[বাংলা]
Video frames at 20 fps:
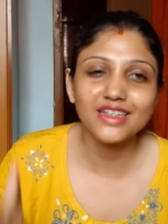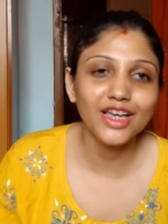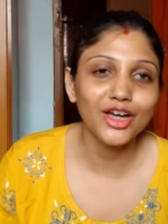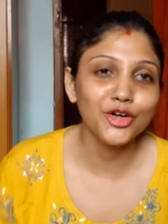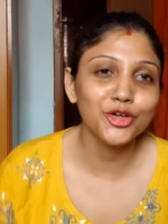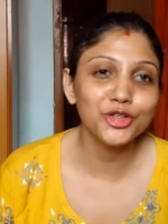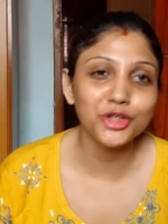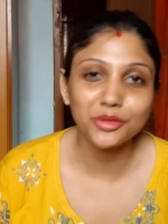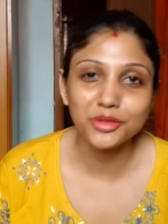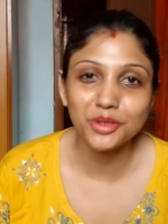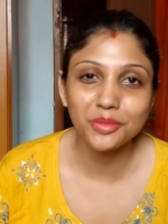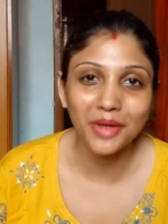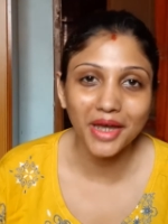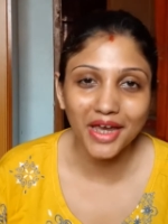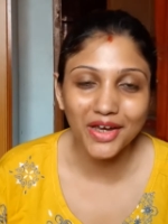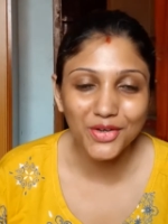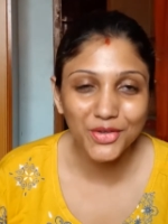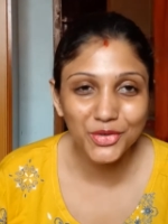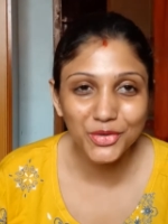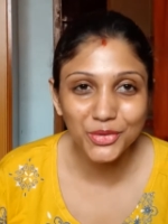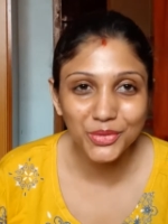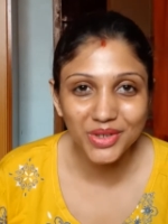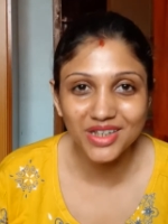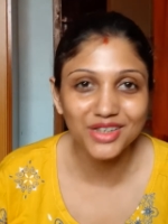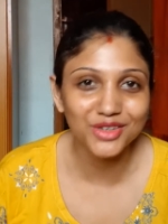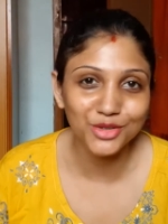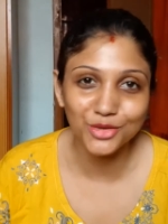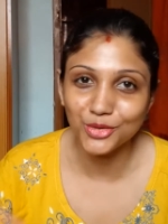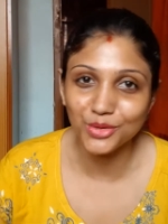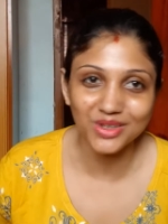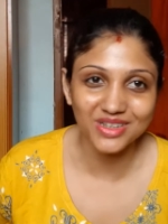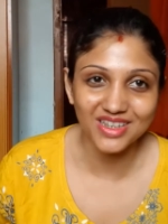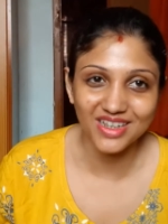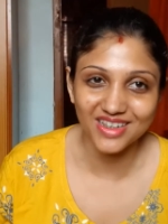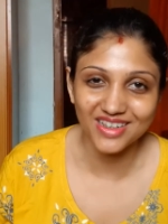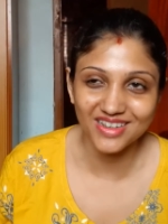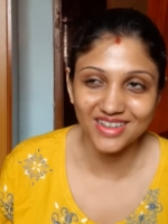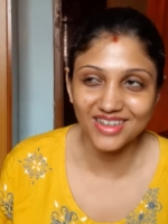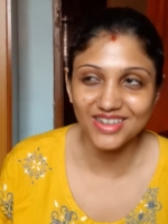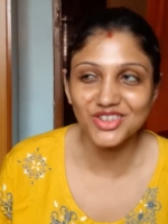দেখো সবসময় এক রুটিনে তো করে
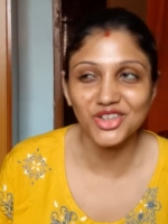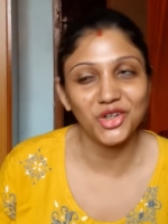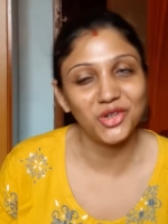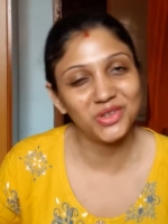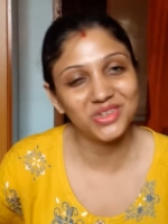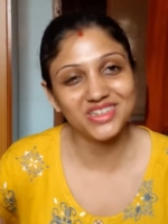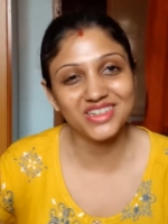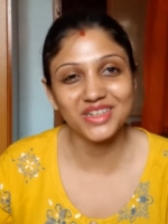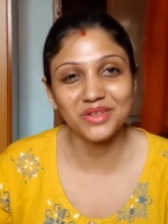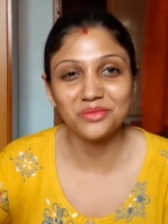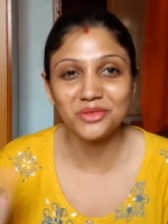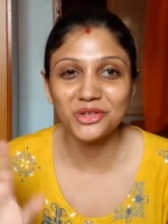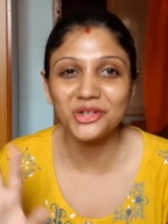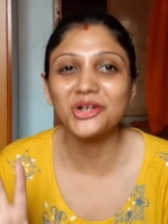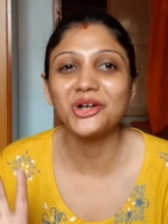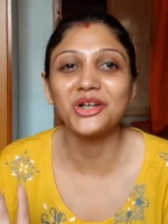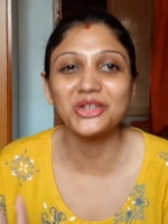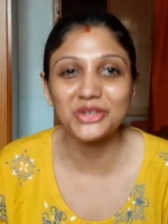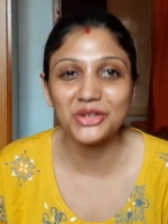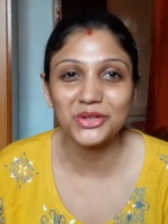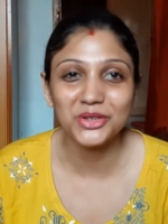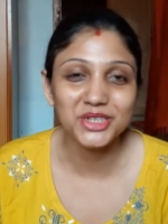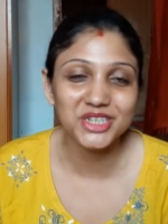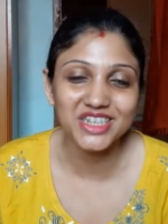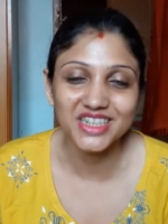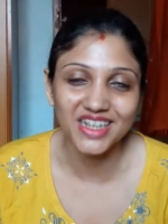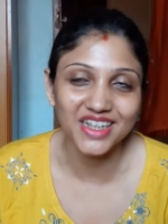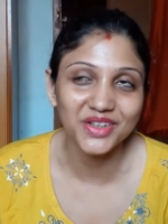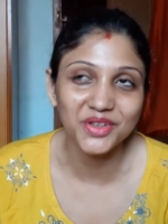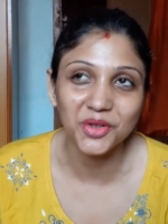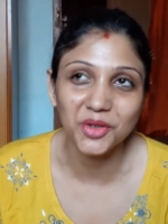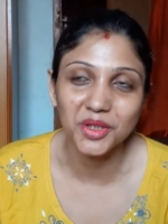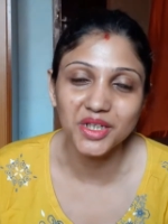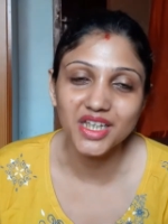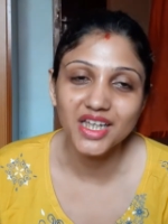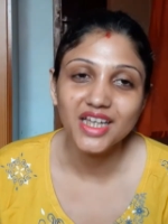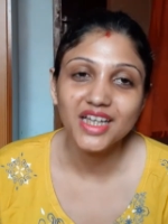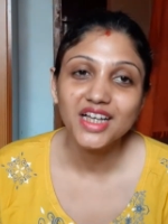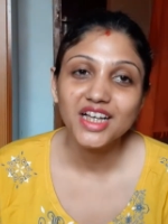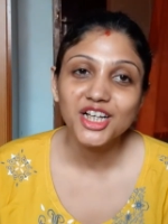থাকি না যখন যেটা মনে হয় তখন সেটাই করি
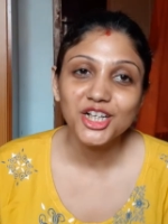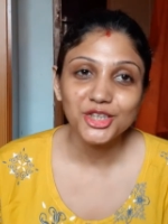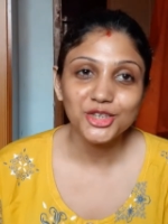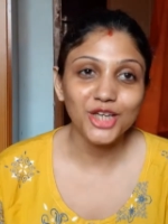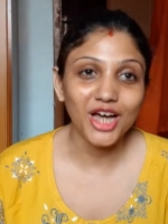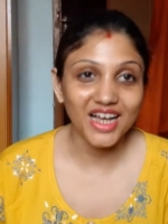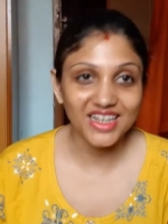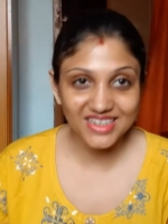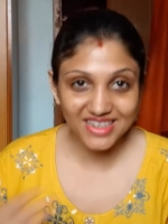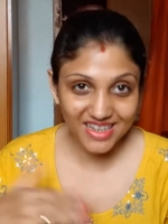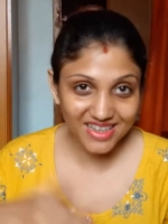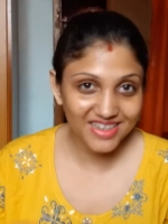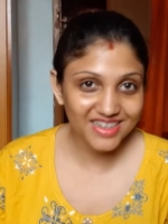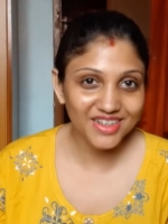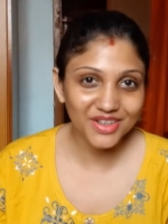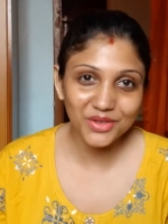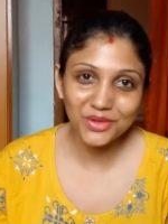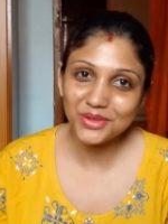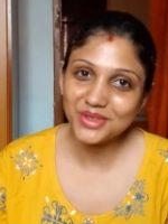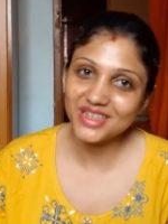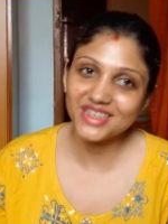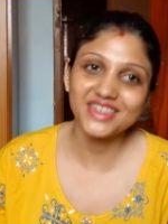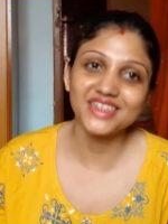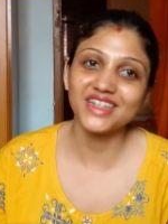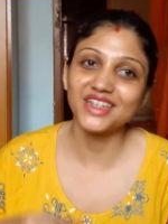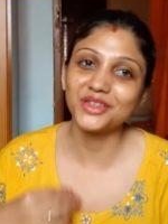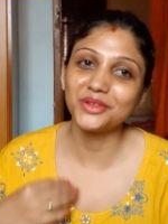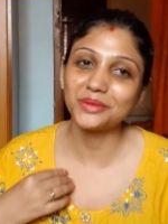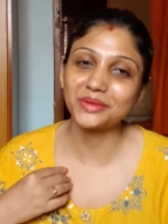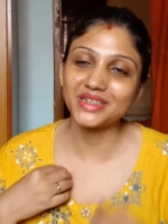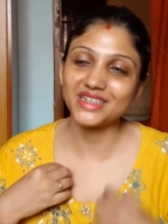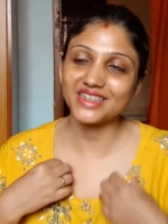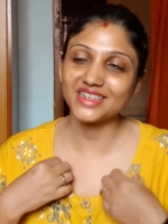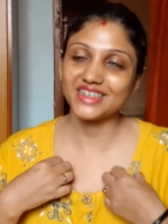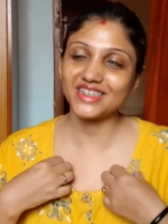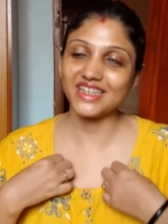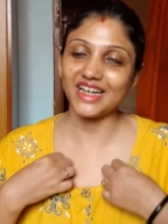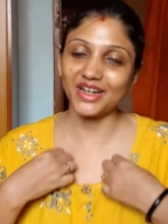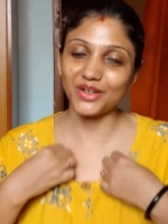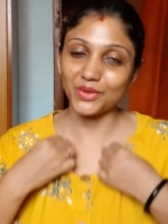তো আজকে যেটা করছি সেটাই তোমাদের সাথে
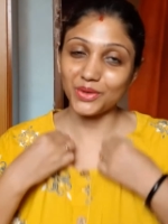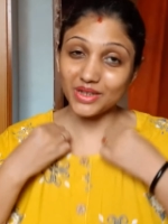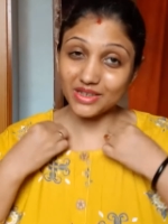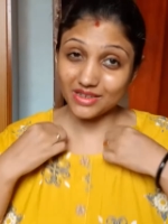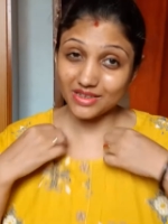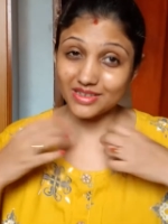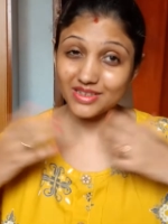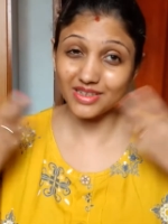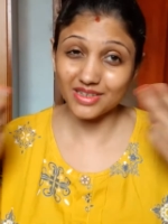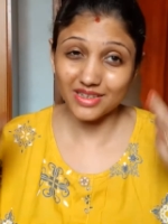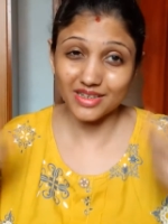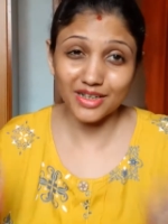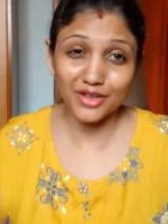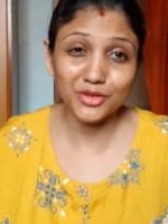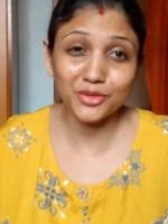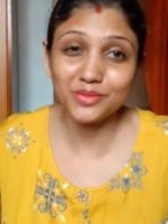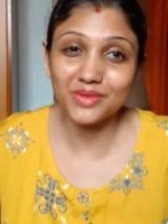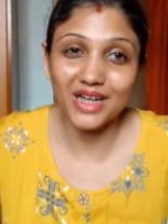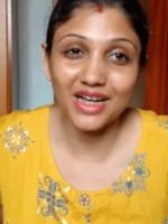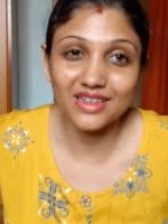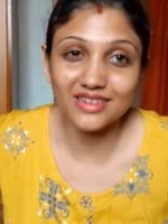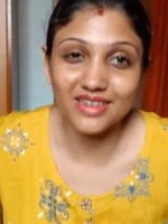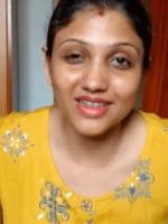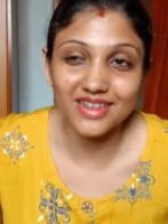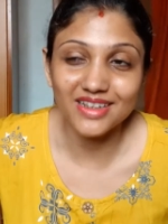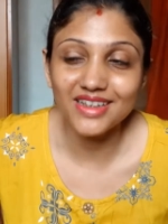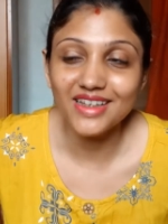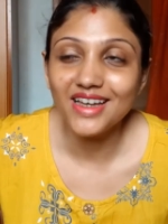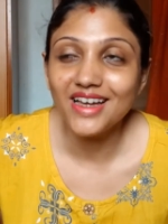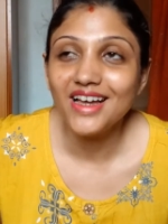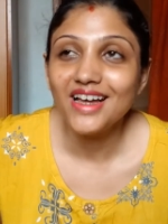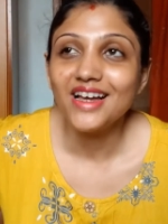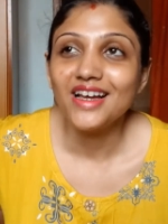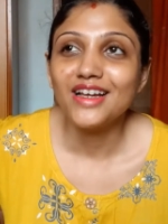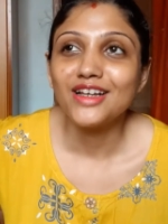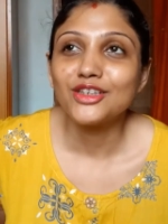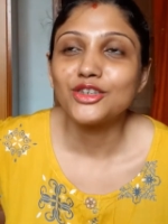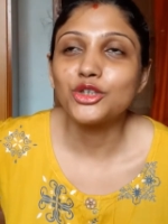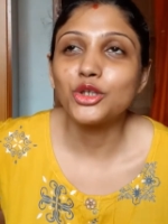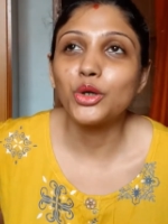শেয়ার করে দিচ্ছি যেটা খুব তাড়াতাড়ি
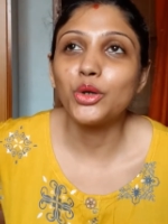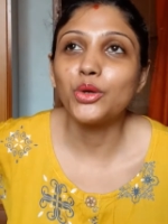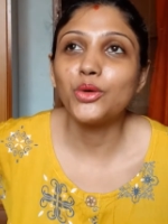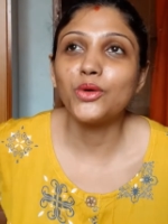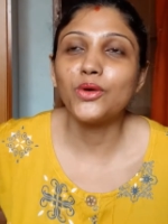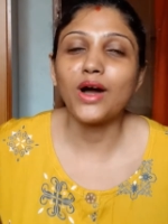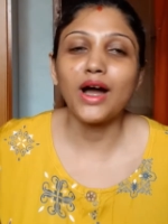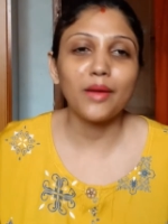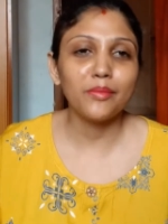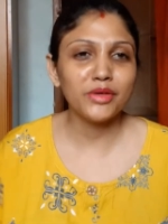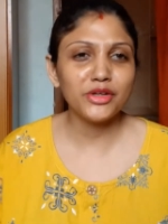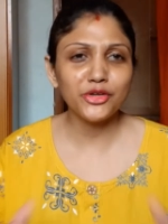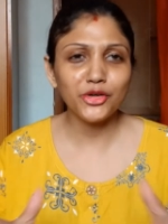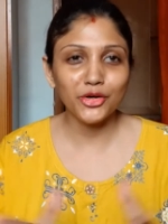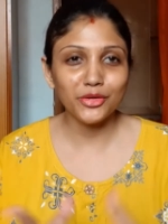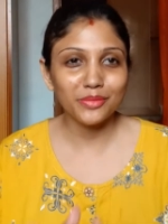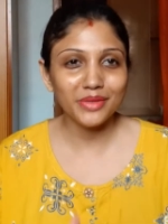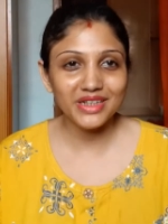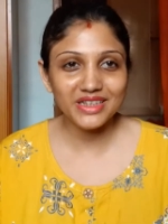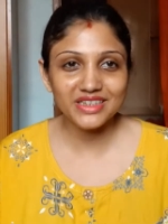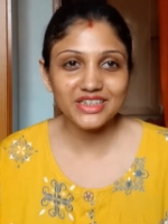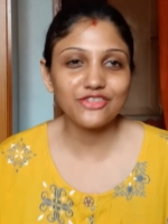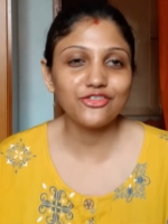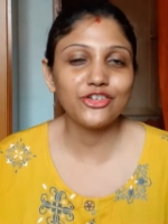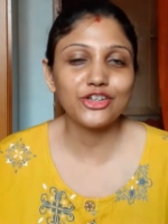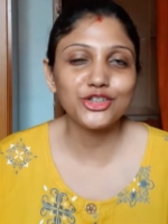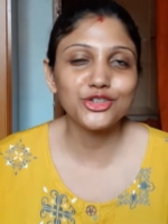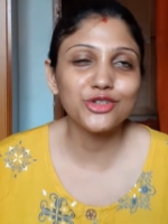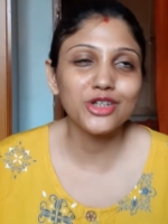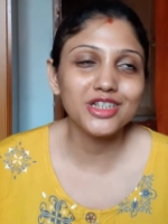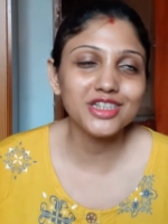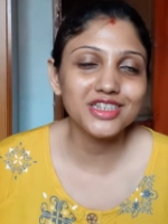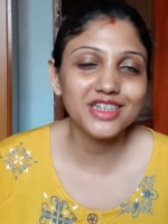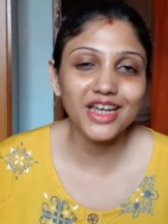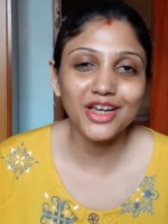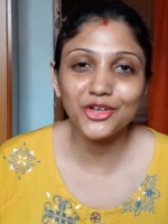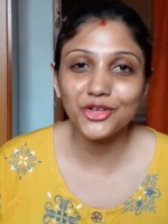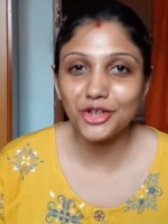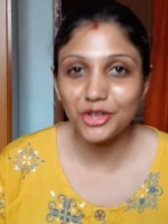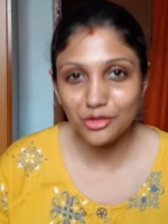তো আমি নর্মালি যে ফেস ওয়াশটা
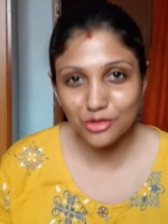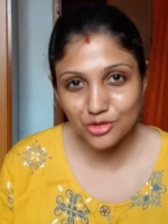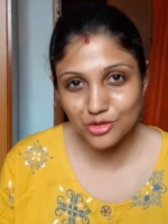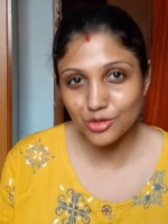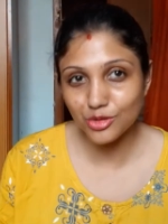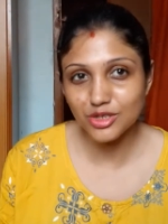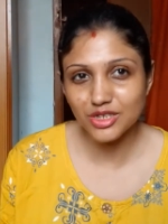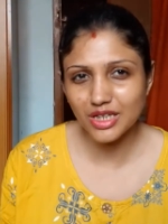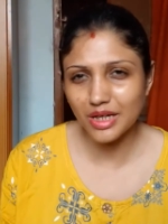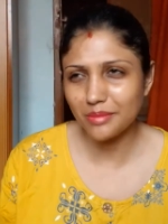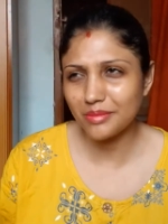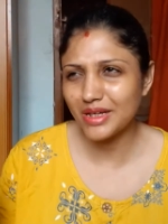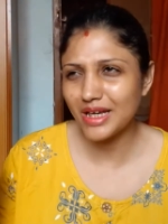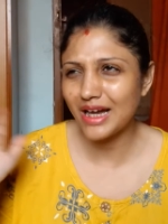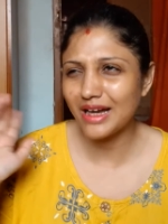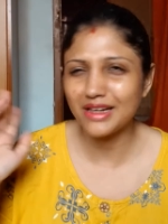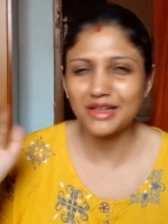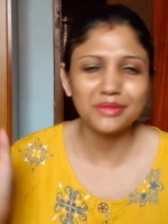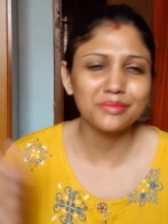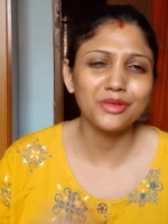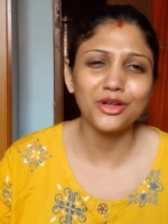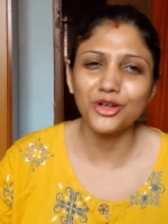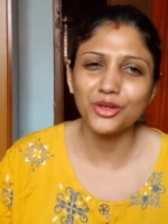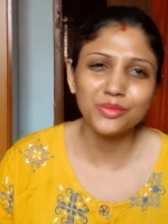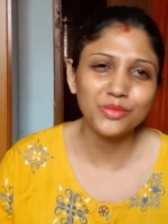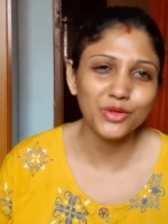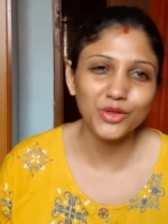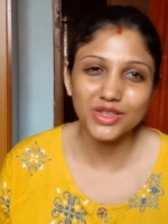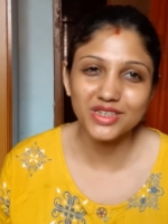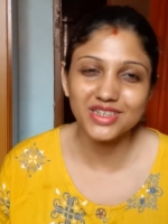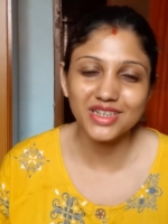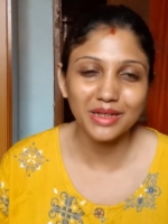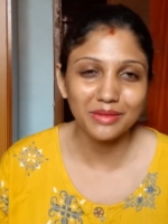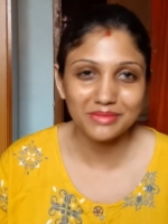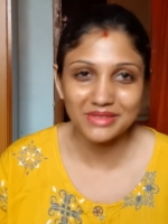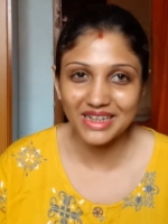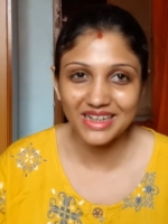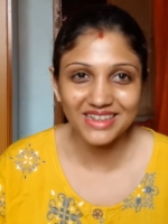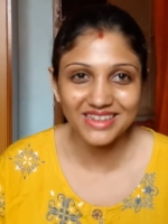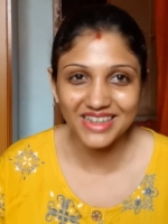এখন ইউজ করছি আমি আগের ব্লগে বলেছিলাম
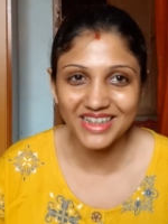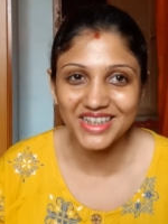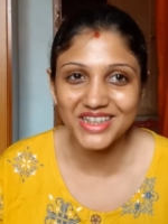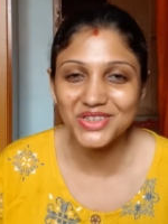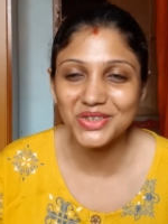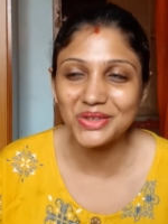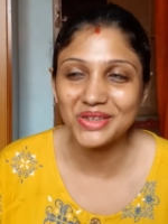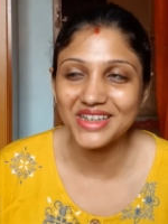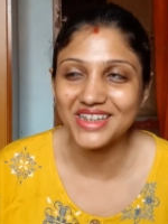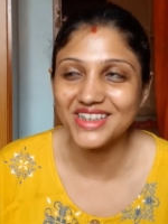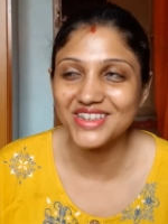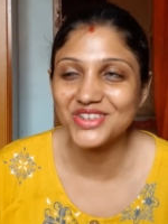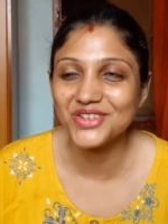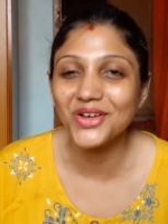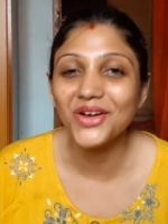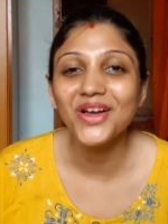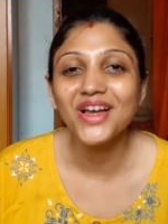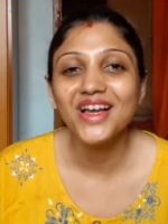যারা দেখেছো দেখেছো